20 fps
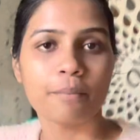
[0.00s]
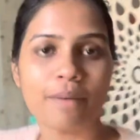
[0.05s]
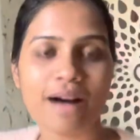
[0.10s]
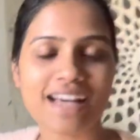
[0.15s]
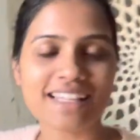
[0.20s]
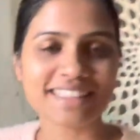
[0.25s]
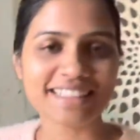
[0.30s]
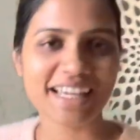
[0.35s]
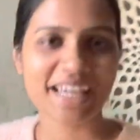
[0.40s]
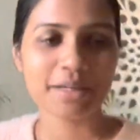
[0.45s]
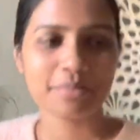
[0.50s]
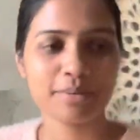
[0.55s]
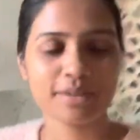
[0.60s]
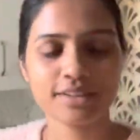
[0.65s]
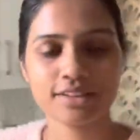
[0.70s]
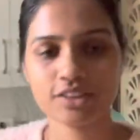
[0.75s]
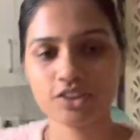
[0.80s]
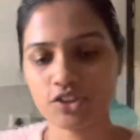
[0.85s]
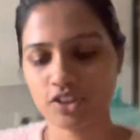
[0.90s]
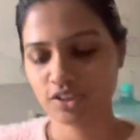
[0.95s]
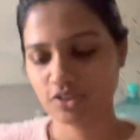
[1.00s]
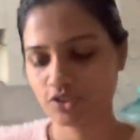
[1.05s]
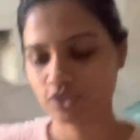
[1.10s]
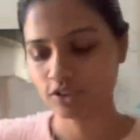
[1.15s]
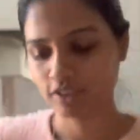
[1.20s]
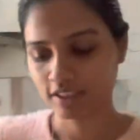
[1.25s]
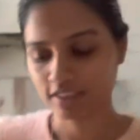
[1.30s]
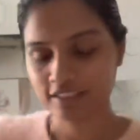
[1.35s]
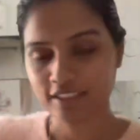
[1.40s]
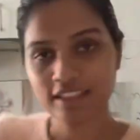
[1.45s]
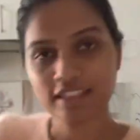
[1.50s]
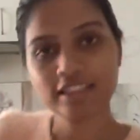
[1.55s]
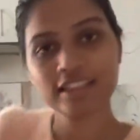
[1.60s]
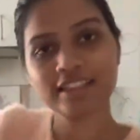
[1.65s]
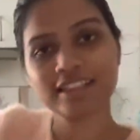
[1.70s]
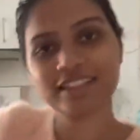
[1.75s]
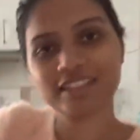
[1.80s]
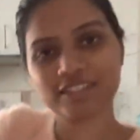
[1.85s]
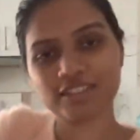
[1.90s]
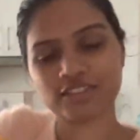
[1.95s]
పాస్తా అయిపోయింది చేసుకునేది
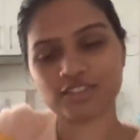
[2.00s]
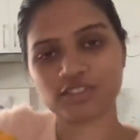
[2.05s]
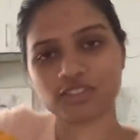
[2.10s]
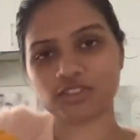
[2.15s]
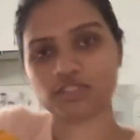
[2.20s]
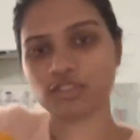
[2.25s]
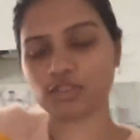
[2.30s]
సో